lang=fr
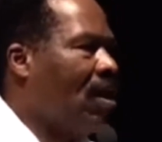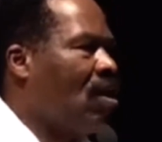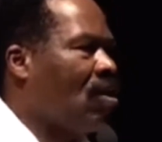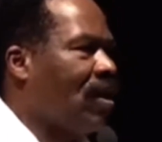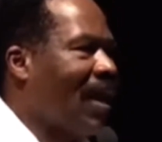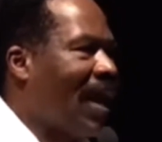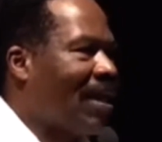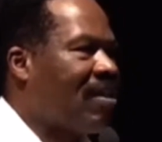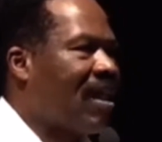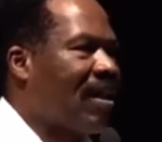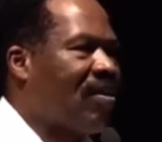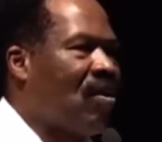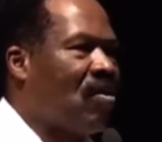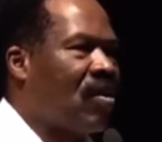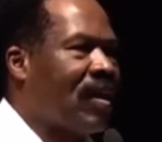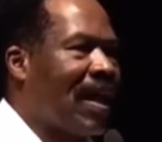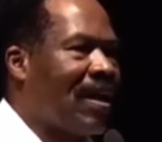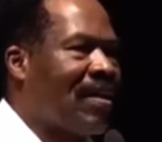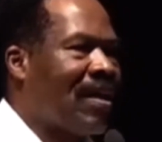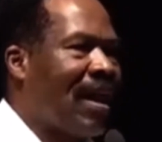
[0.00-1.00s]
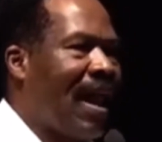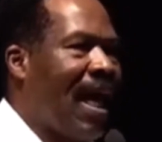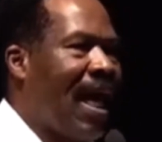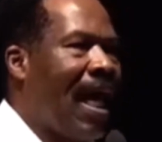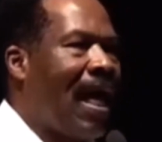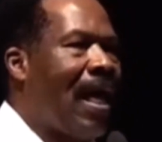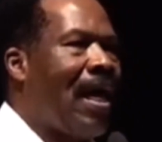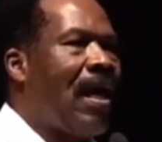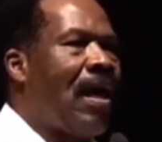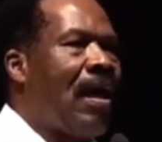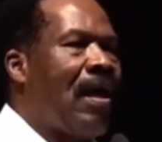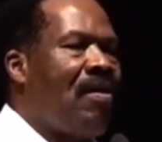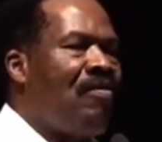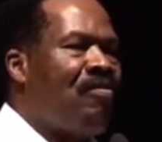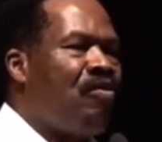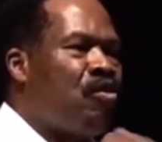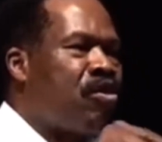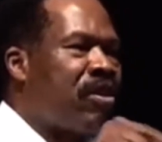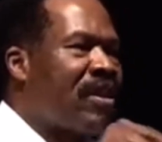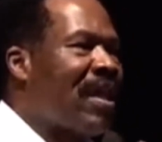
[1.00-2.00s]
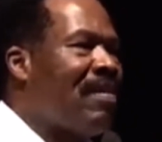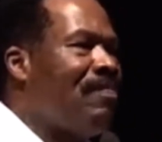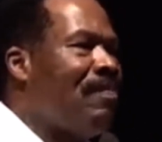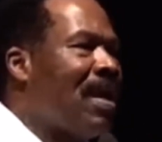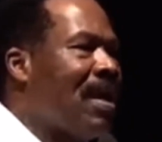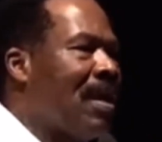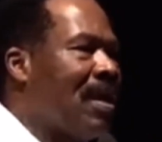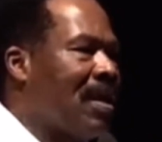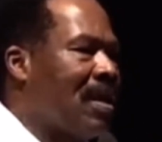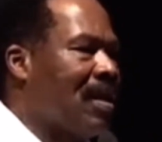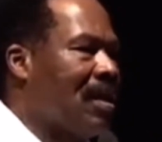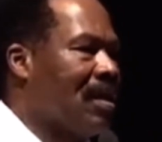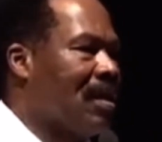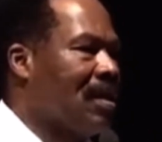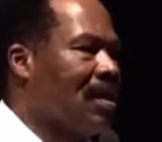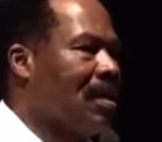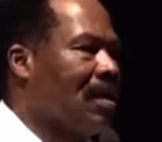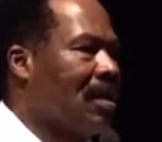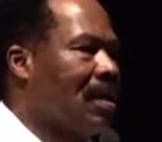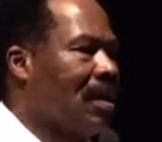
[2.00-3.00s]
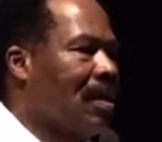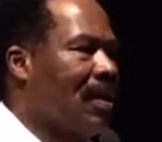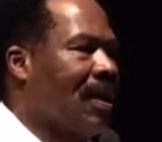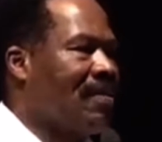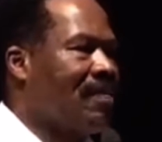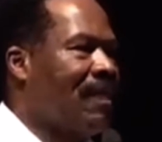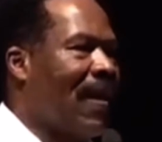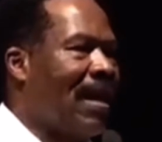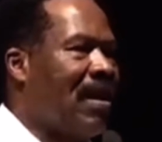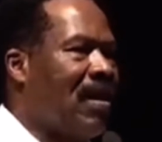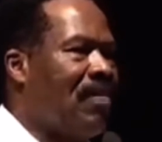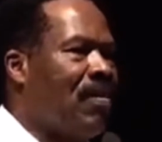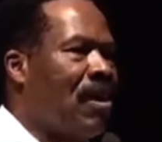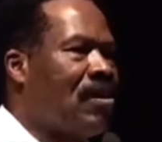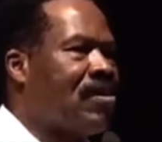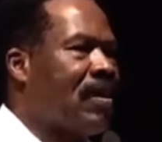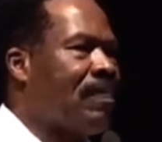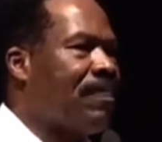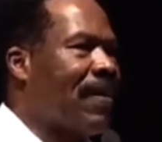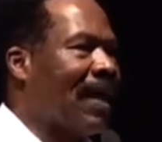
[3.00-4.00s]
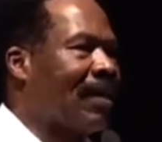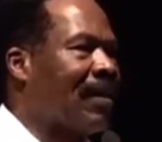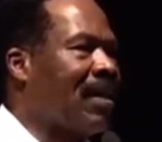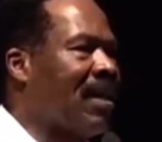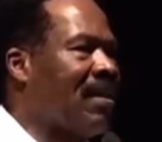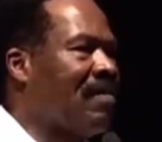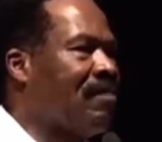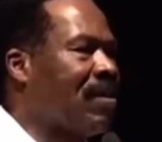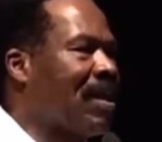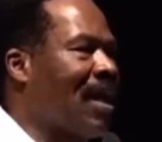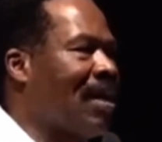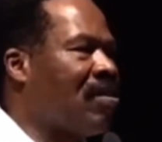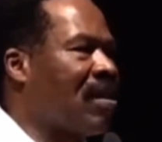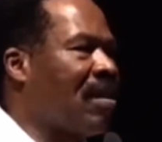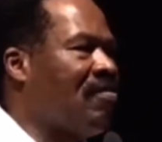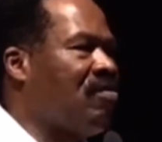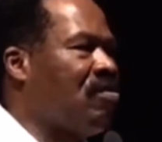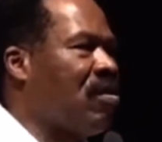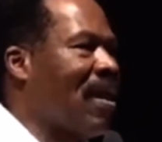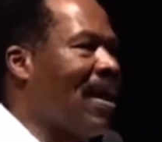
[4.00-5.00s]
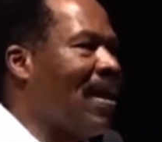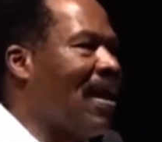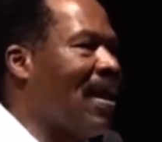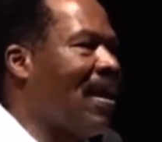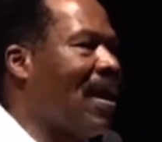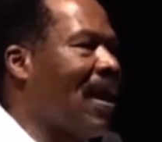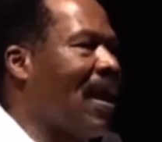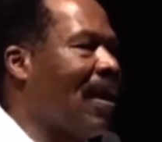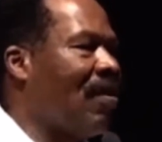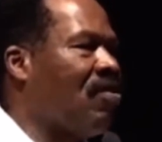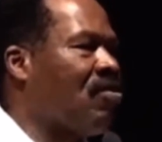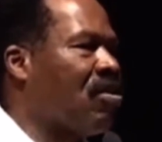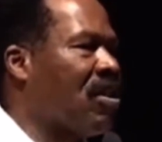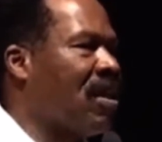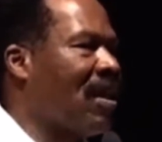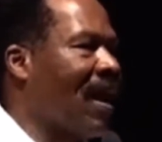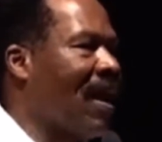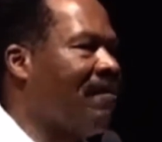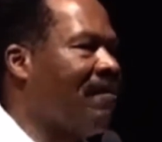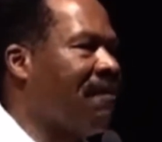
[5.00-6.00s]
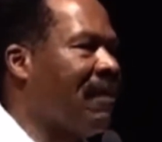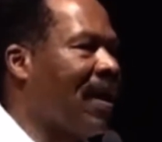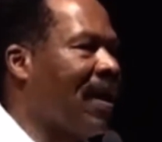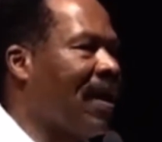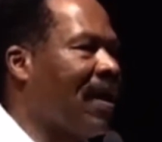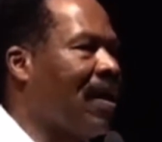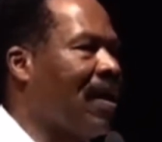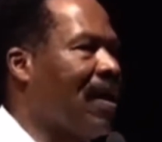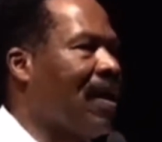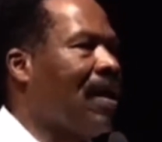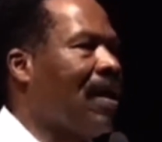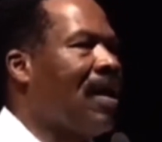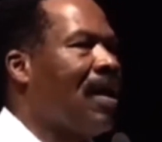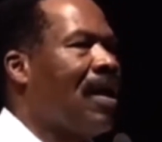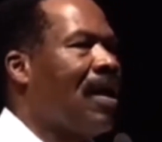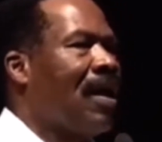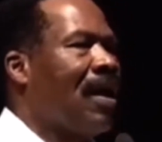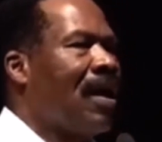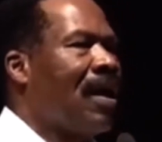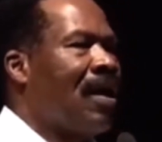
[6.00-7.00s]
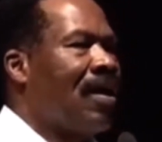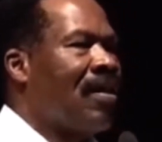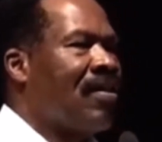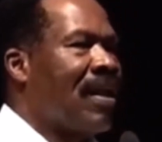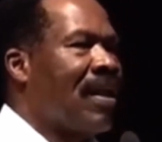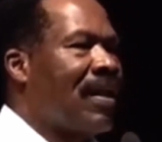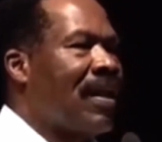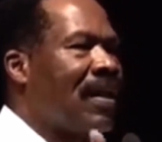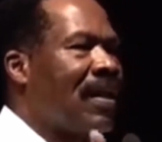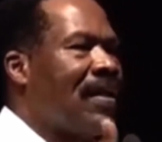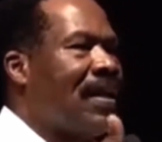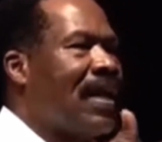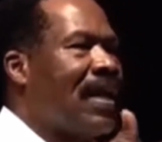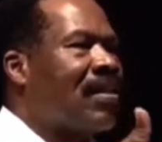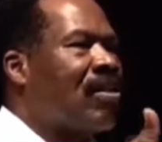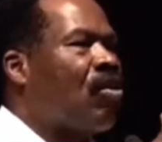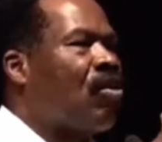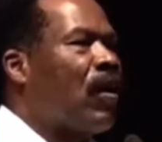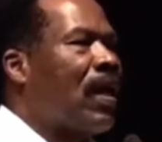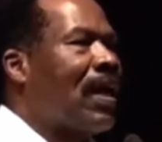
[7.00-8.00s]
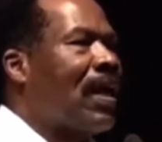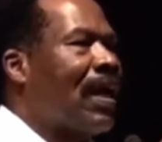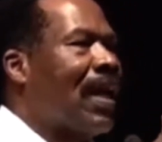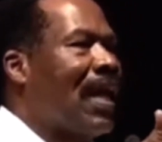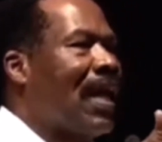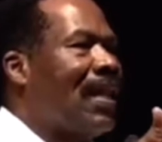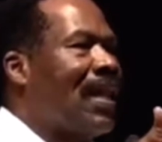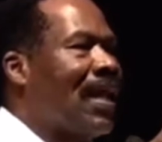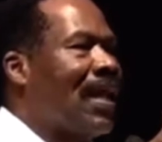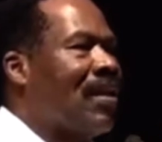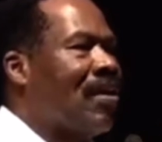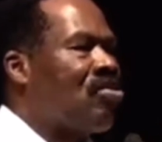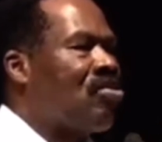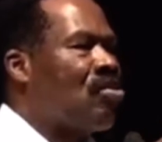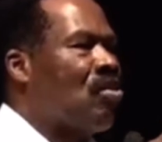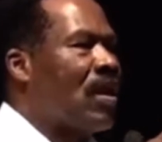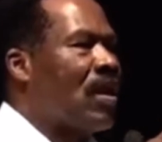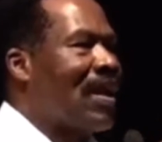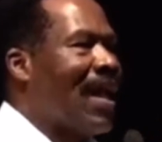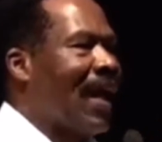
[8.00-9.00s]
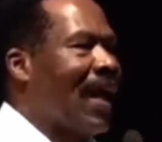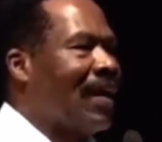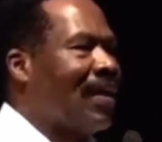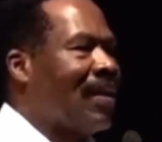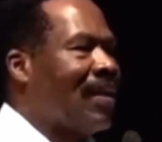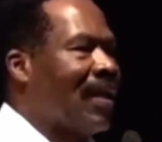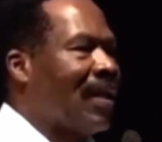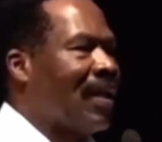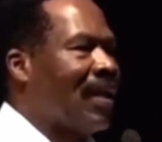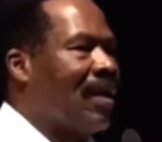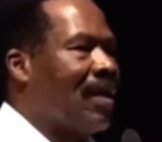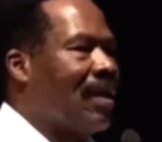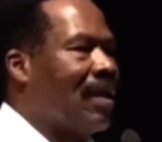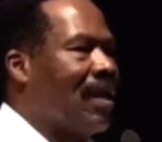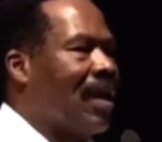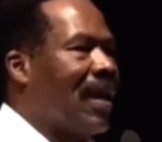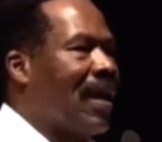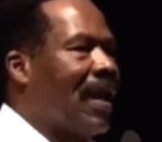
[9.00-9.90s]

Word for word: Alors dans ce contexte-là, vous sèmez, n'est-ce pas, le multipartisme, qu'est-ce que vous allez réussir à faire C'est de détruire les liens de solidarité